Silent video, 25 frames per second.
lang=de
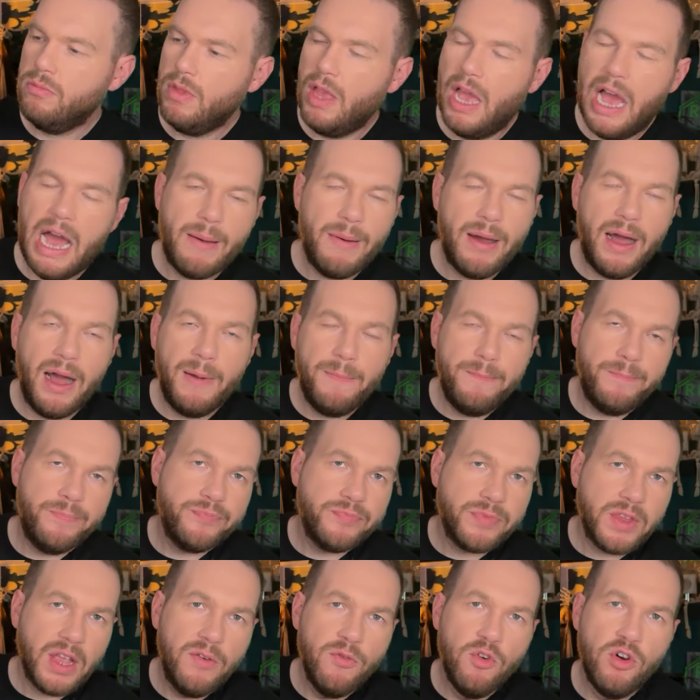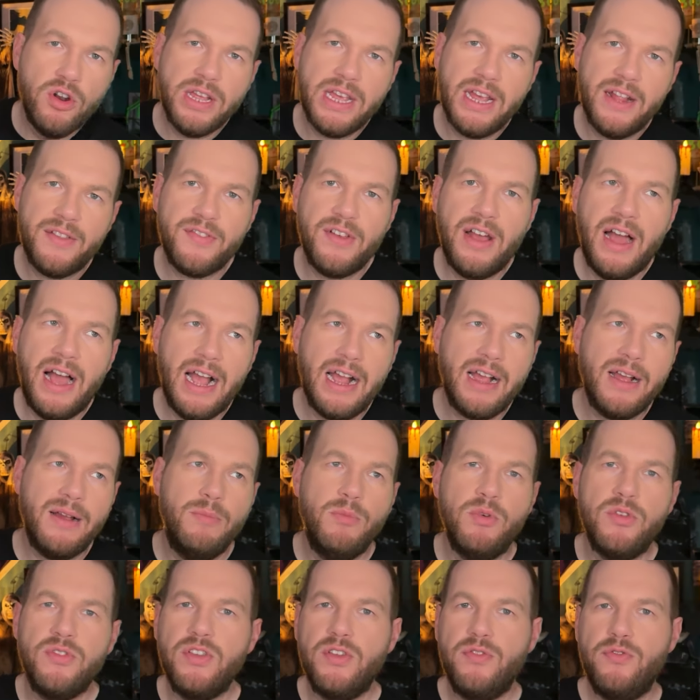Aber würde ich jetzt sagen,
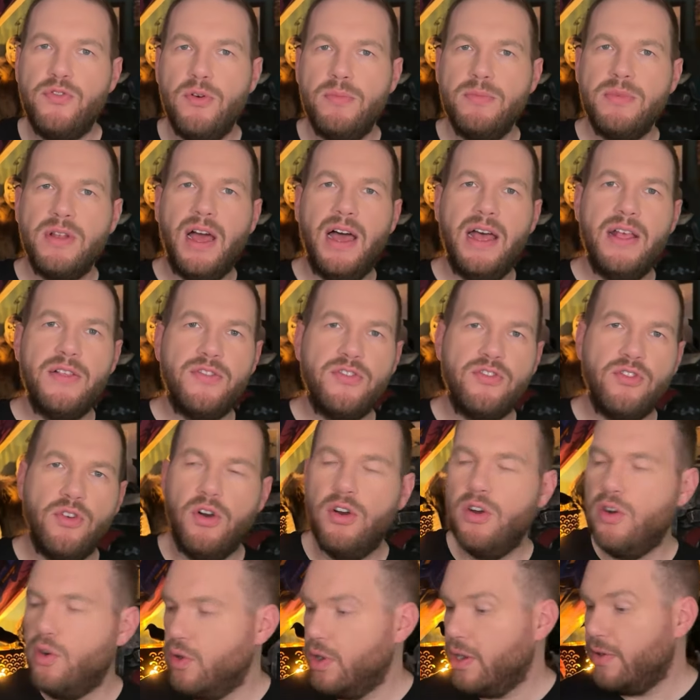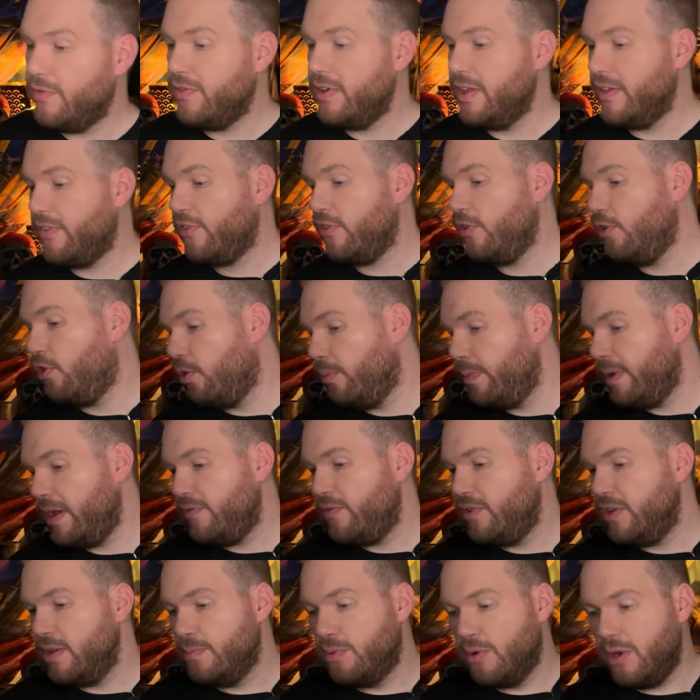muss ich 35 Euro oder 40 Euro mehr
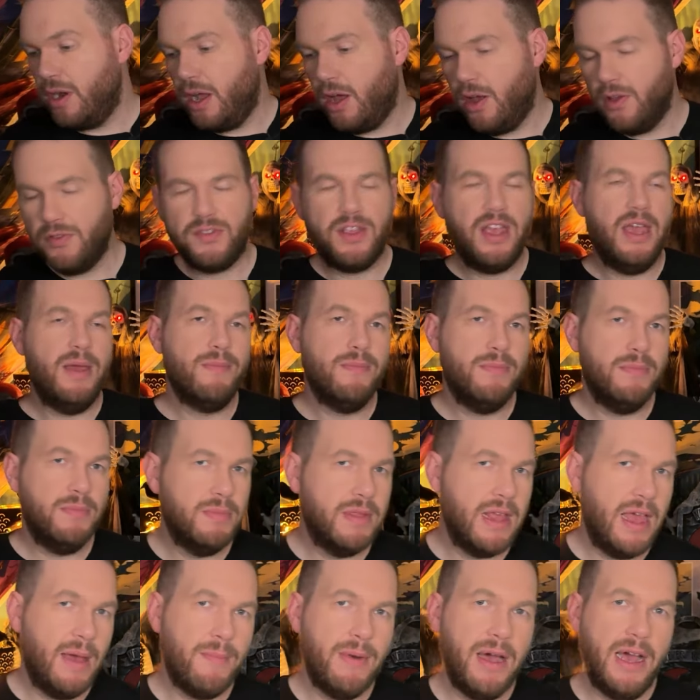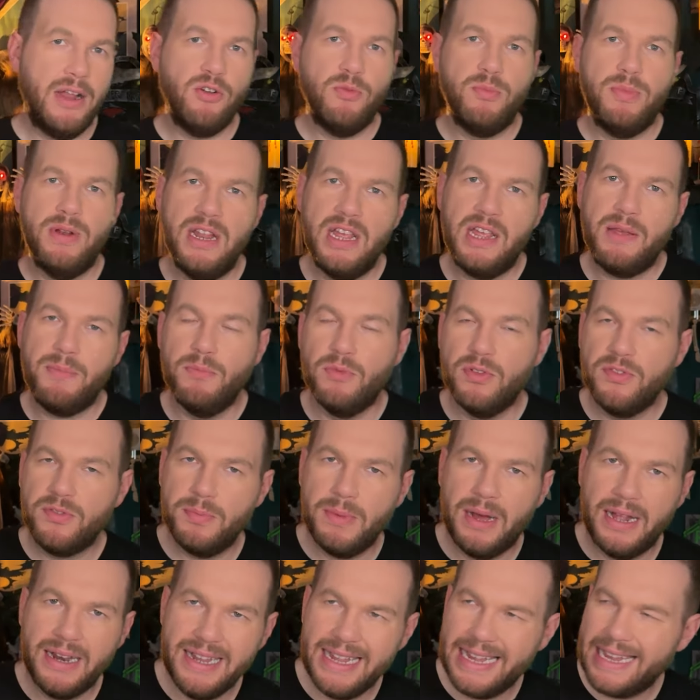für die Bulle ausgeben? Der Meinung bin ich, muss
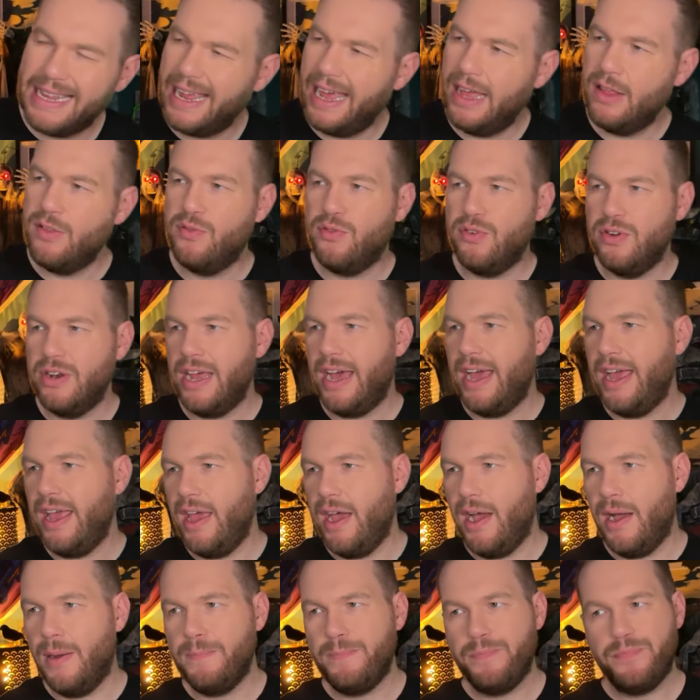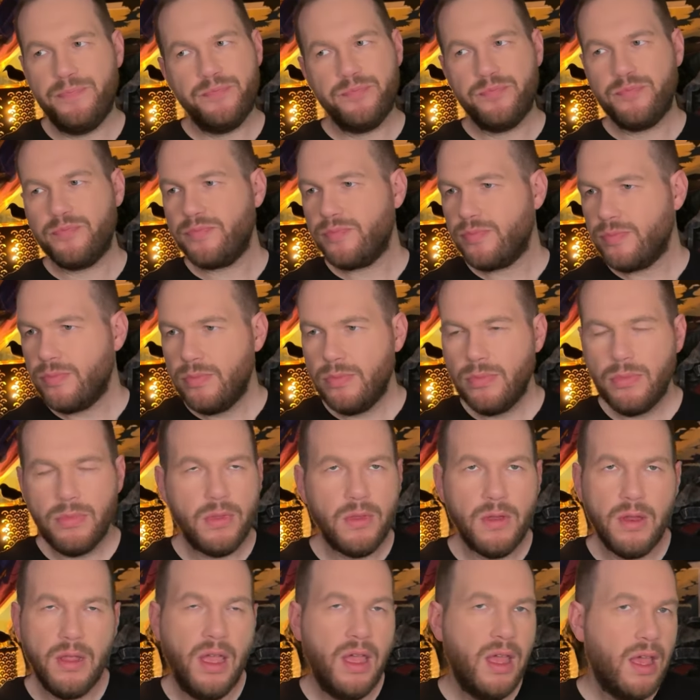man nicht. Also von daher,
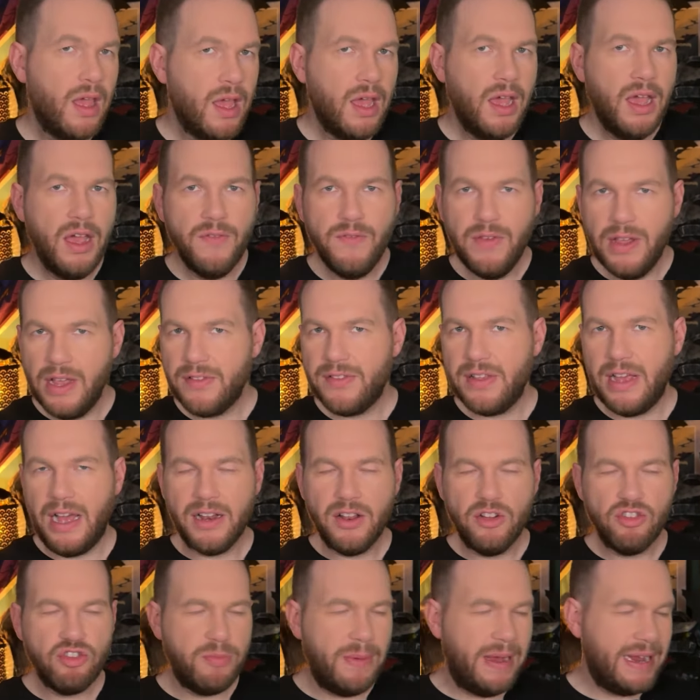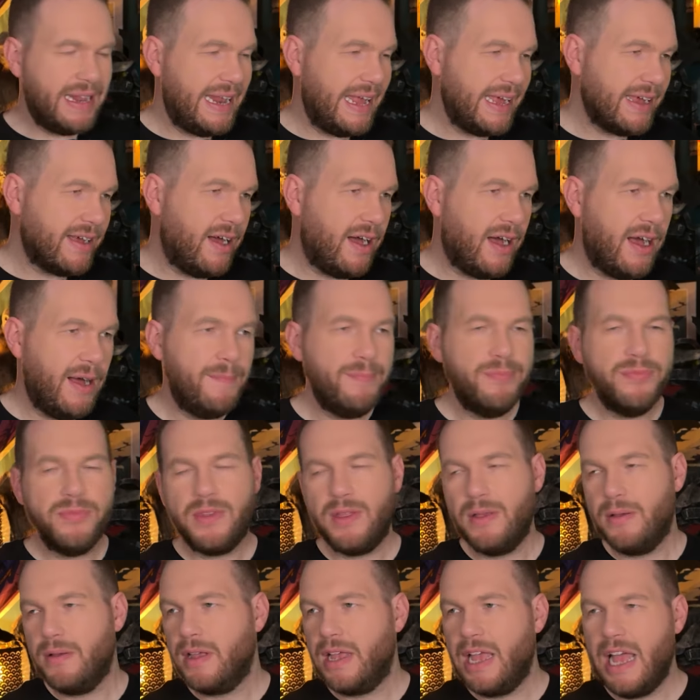wie gesagt, schmeckt lecker,
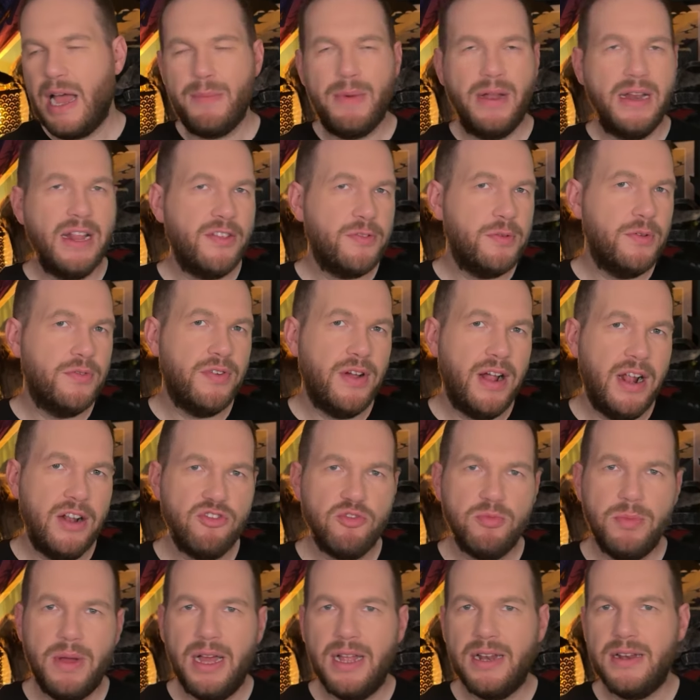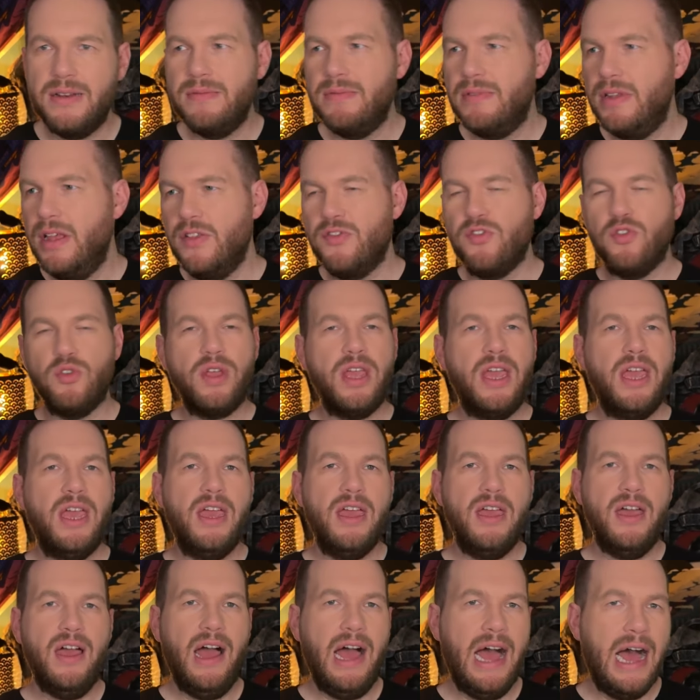kann man nichts mit falsch machen, ist
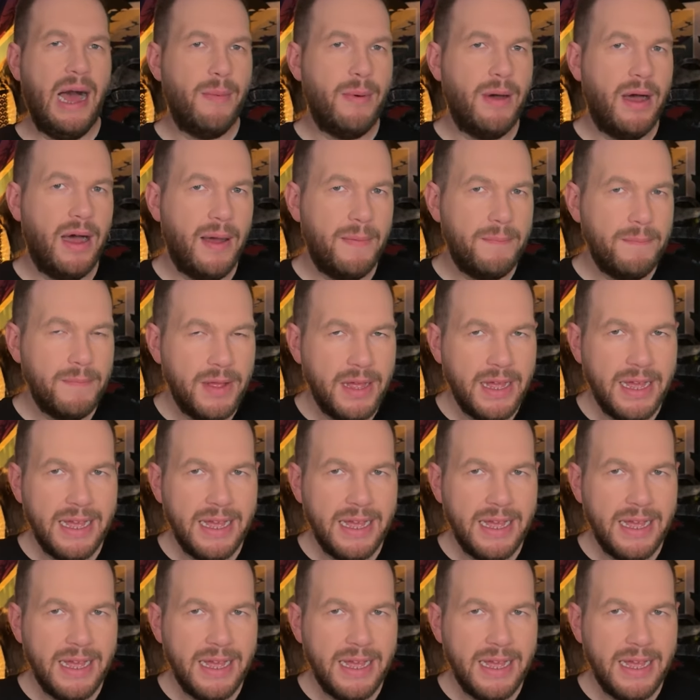okay, aber